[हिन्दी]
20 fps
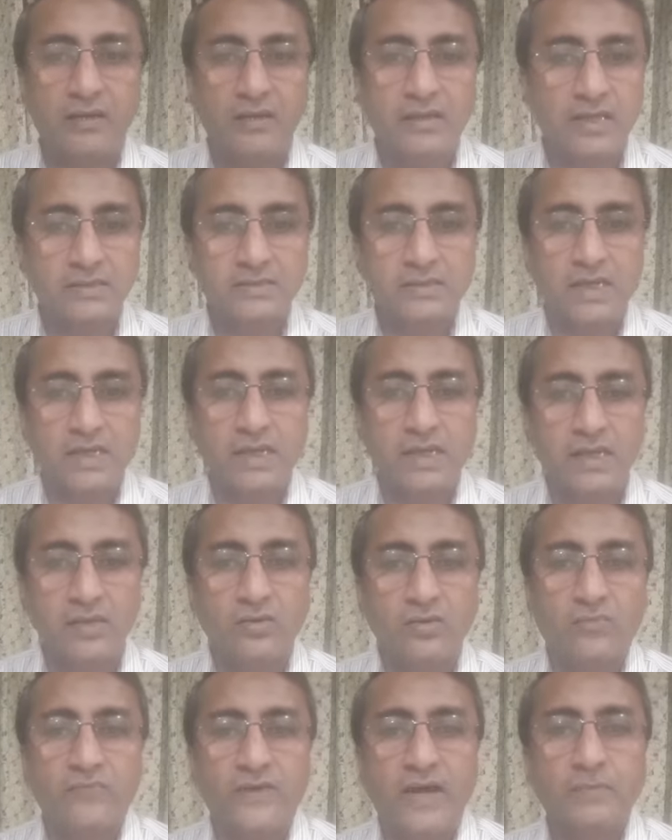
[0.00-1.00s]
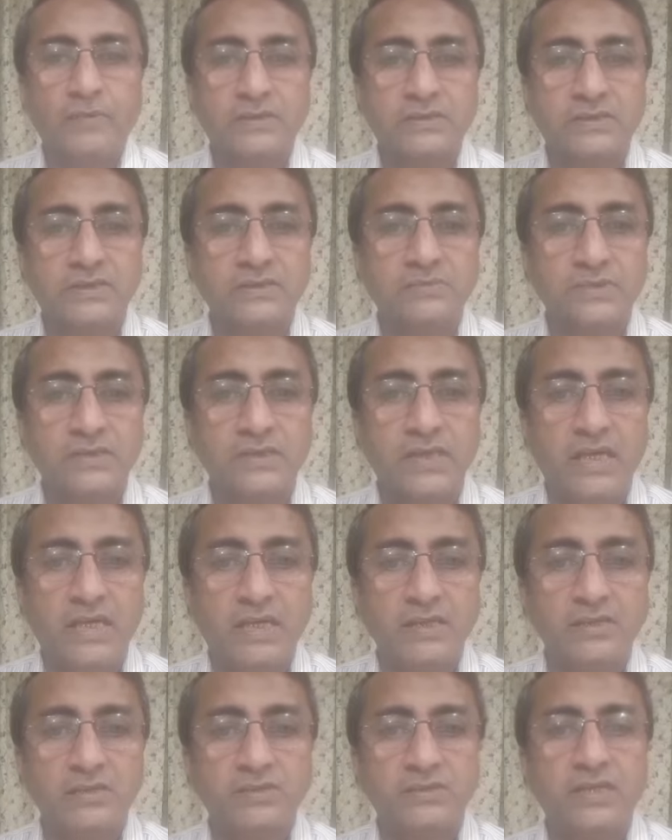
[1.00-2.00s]
लगता नहीं है इनको फाइव मिनिस्ट्रीज़ मिल
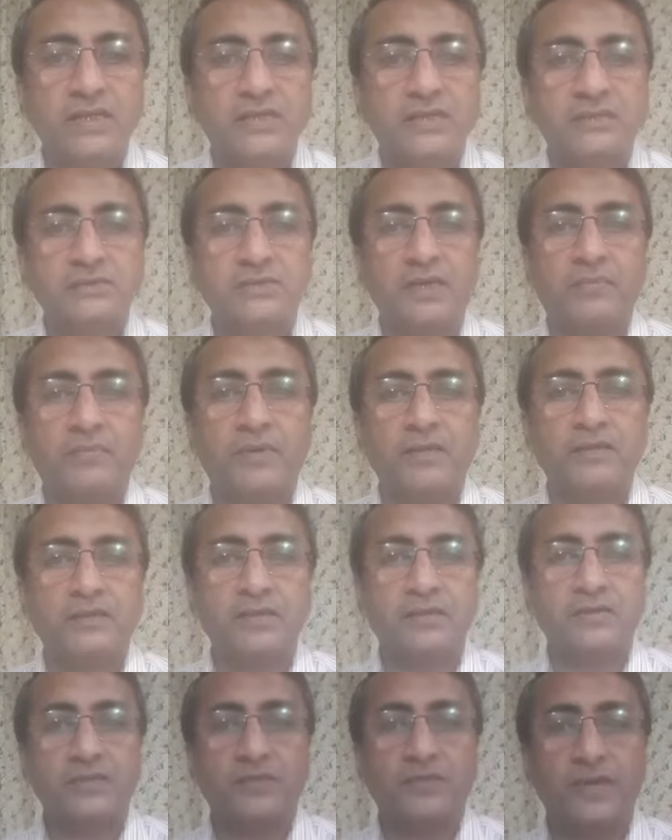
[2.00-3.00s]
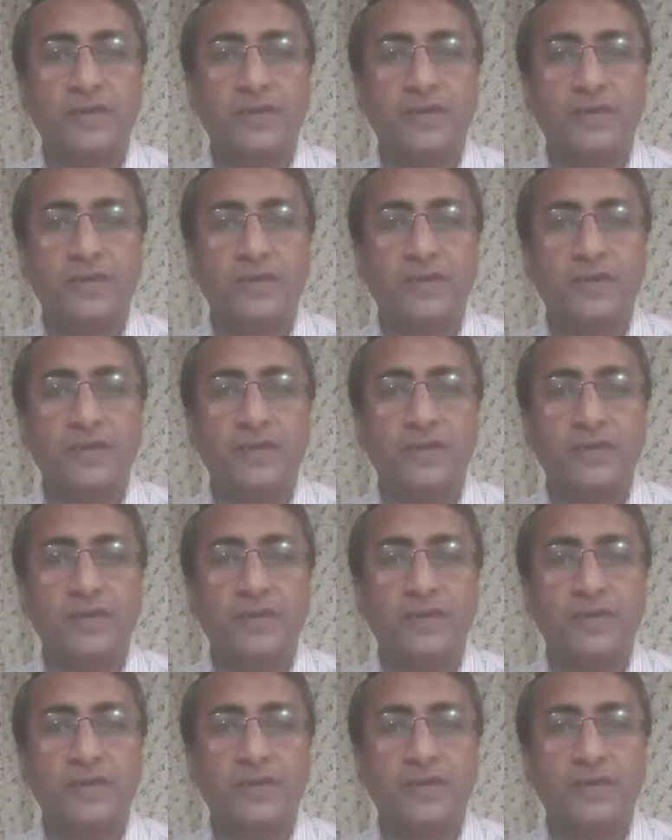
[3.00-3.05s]
जाएंगी जैसे सैद साहब कहते हैं कि